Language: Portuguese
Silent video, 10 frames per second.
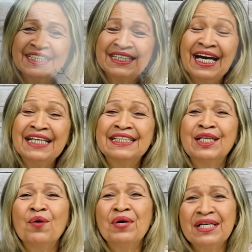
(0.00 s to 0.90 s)
Tá?
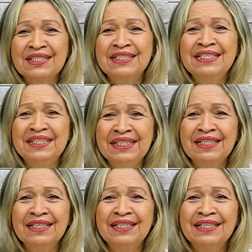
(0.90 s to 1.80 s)
Então é assim
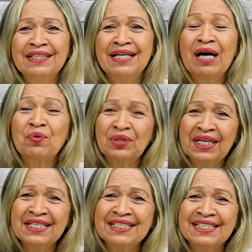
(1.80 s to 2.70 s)
que
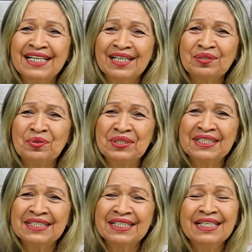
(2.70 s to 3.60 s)
acontece as
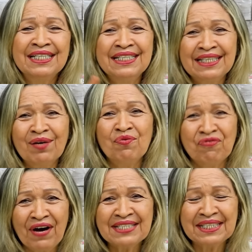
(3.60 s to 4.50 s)
coisas. Então
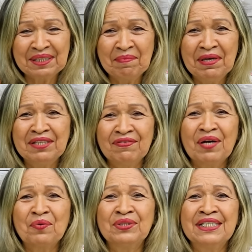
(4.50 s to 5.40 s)
faça também que vai
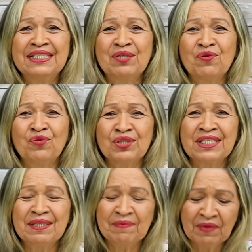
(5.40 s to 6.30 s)
acontecer com
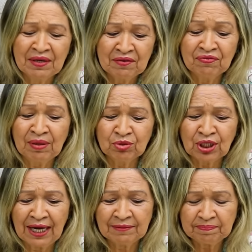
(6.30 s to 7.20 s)
você. Vamos
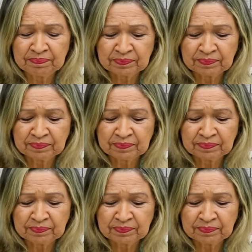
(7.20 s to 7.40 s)
lá.